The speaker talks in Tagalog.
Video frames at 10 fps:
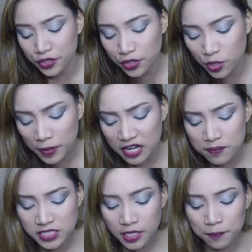yun, no, parang
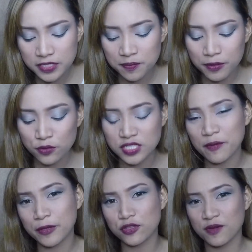masarap kasi
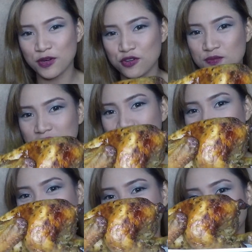pag-usapan ko habang
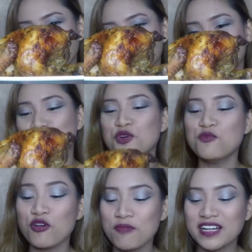kumakain. So, ito,
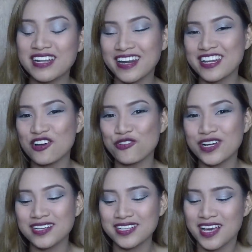na rin ako
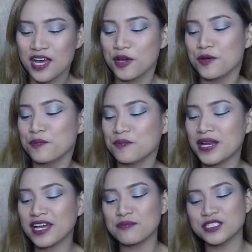ng
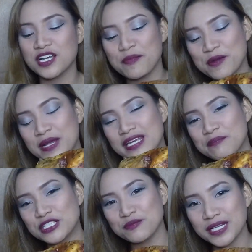malaki ba siya? Pero mali,
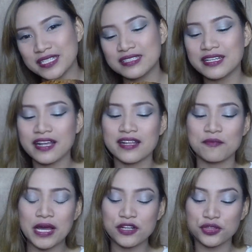medyo maliit rin eh.
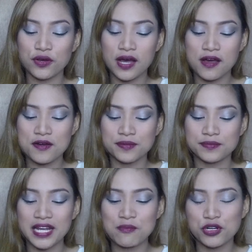Ano to,
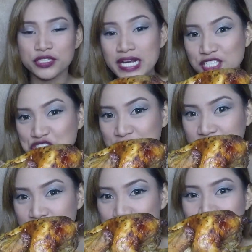um, lemongrass
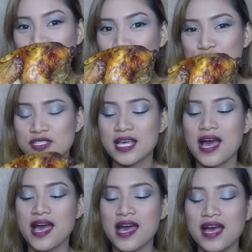chicken. Binili ko to sa
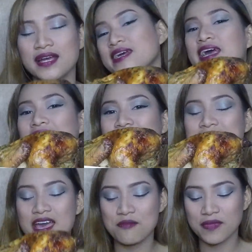
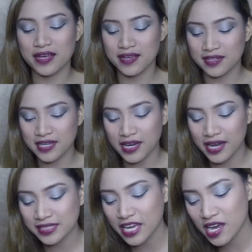SM. Ayan.
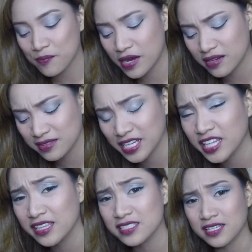Kain tayo habang
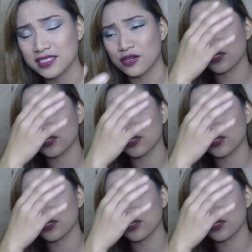i-discuss ako